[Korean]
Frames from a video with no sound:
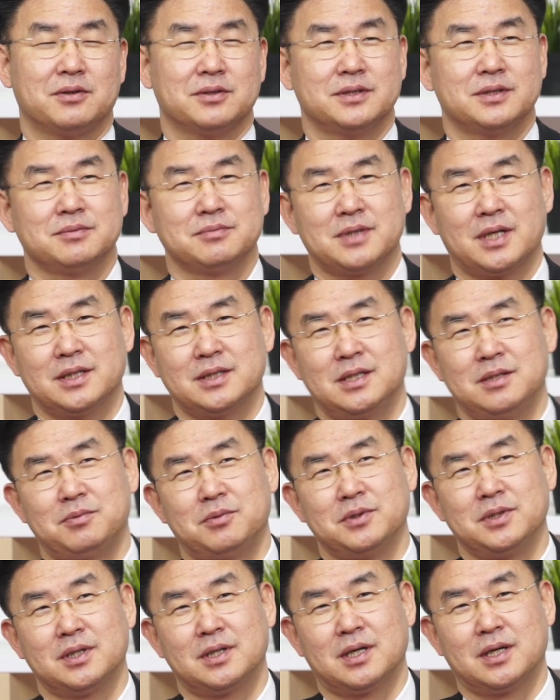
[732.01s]
지금 사실
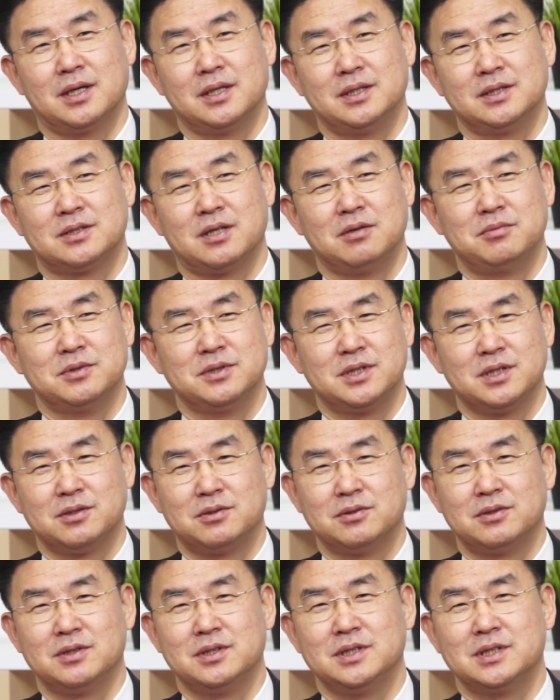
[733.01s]
보니까 이 젊은
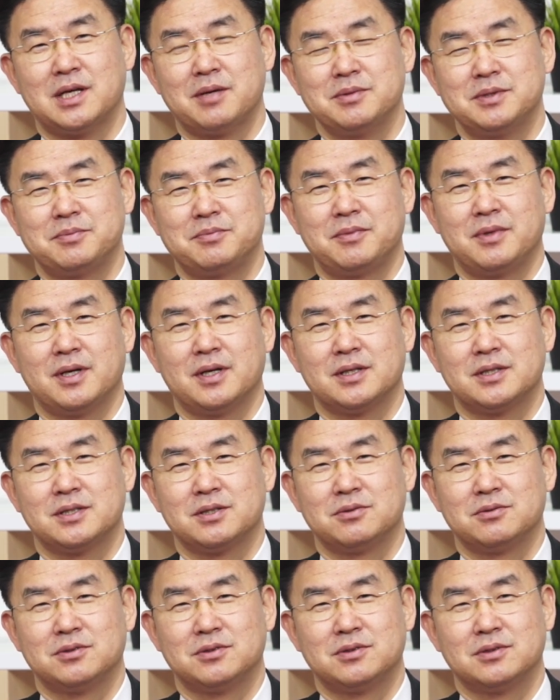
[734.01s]
친구들, 20, 30대
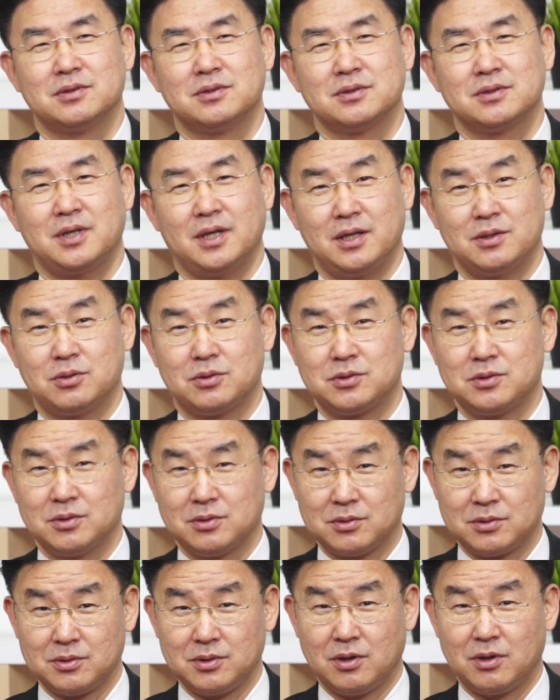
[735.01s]
친구들은
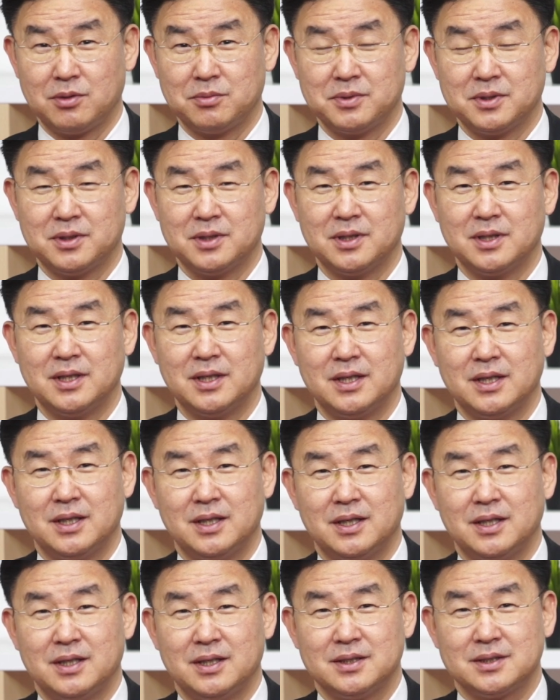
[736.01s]
계속적으로 영업을
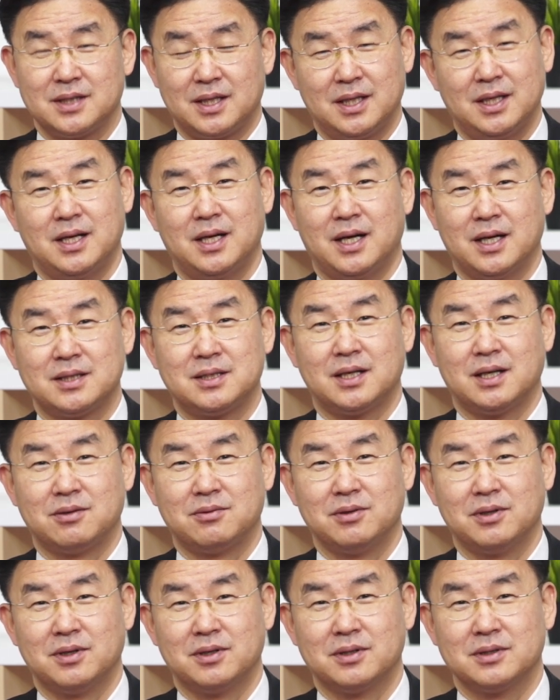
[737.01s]
잘
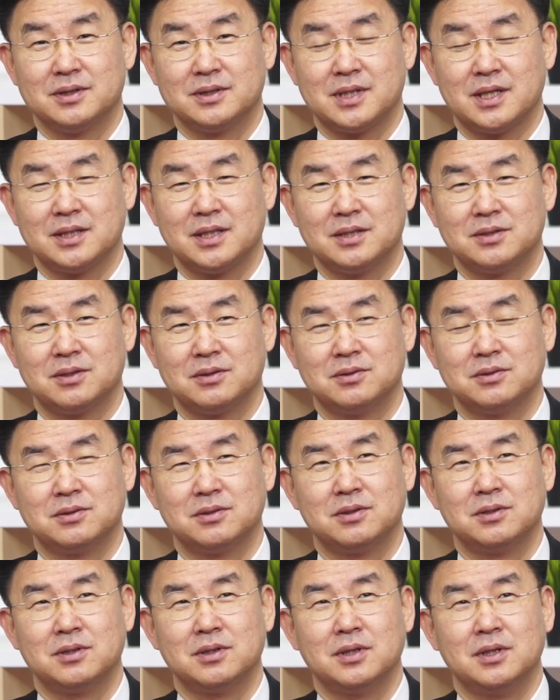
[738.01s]
하더라고요. 그
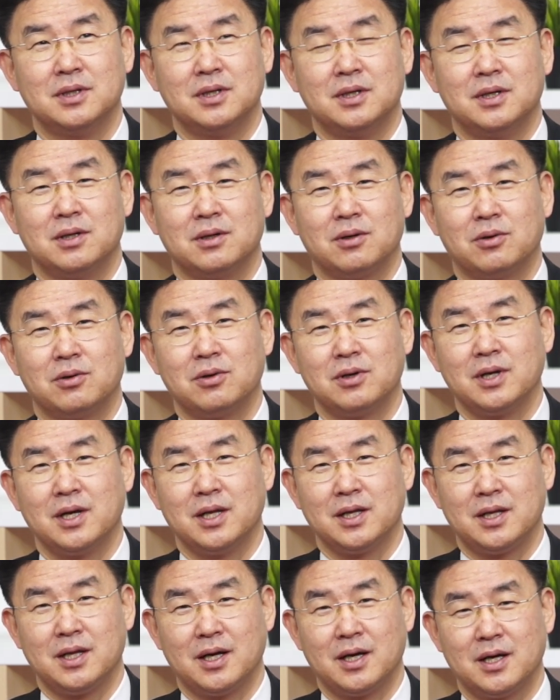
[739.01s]
상대적으로 음. 코로나에
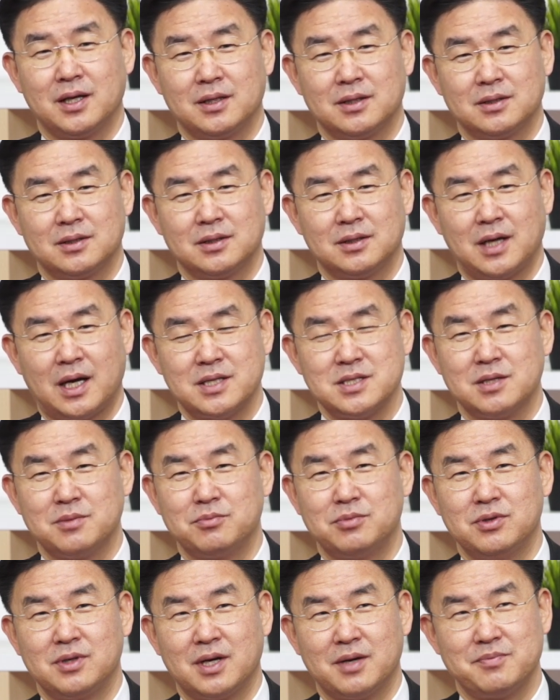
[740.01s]
대한 그 안전
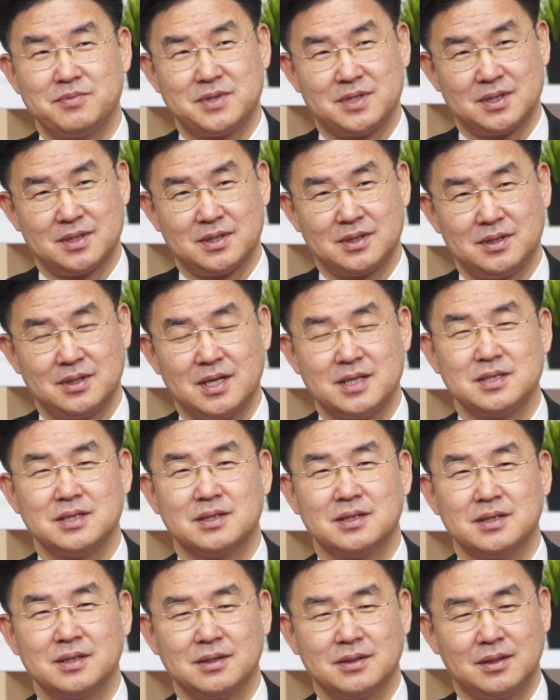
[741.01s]
불감증
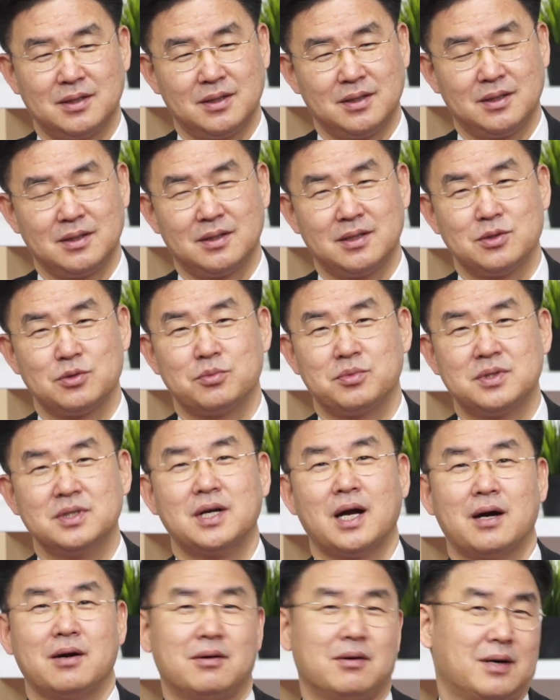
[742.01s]
내지는 그게 좀
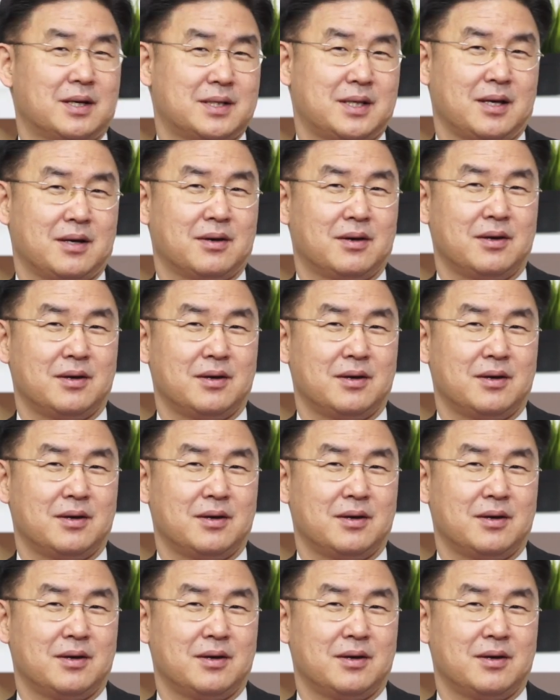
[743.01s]
덜한 것 같아요.